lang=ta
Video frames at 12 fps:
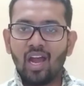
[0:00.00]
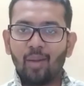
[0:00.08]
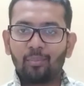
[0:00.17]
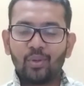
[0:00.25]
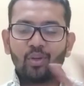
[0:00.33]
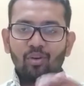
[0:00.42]

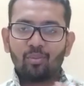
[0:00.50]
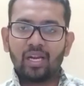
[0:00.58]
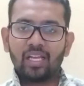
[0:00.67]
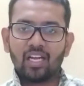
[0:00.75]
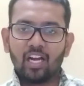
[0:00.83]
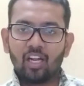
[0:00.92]
அப்படி ஒரு
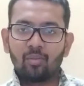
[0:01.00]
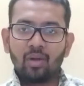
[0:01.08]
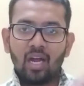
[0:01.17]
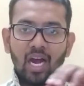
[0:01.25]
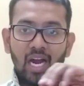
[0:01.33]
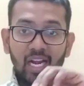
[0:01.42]
மழைக்காலம்
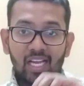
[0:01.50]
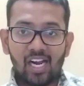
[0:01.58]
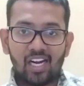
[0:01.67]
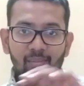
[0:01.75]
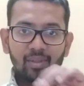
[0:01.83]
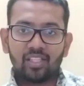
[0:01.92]

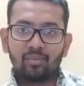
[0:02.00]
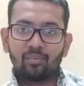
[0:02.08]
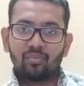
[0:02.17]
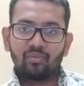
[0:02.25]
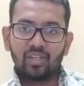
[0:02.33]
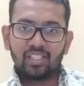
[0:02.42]
அழகான மது
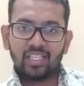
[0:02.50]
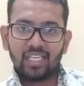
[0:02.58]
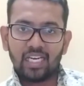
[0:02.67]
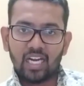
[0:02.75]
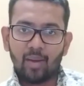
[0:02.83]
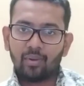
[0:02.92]
வீதியில
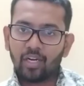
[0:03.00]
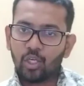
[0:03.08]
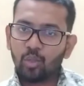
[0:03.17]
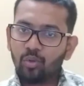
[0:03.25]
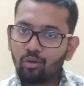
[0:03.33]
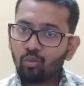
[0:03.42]
நாம
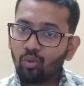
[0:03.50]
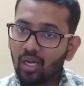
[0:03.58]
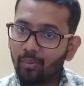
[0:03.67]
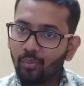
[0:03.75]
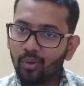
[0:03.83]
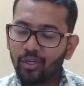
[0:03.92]
ரெண்டு பேரும் உலா
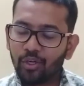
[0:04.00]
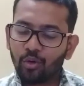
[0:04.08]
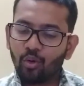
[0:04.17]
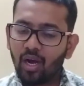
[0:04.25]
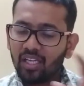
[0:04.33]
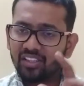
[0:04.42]
போயிட்டு
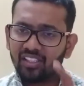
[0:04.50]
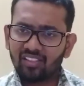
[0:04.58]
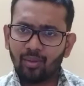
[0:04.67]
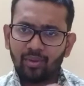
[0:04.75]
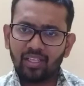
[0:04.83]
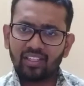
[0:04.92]
இருக்கோம் அந்த
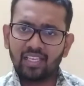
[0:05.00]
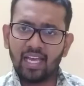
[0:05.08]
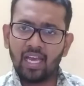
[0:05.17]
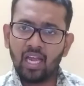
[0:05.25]
சமயத்துல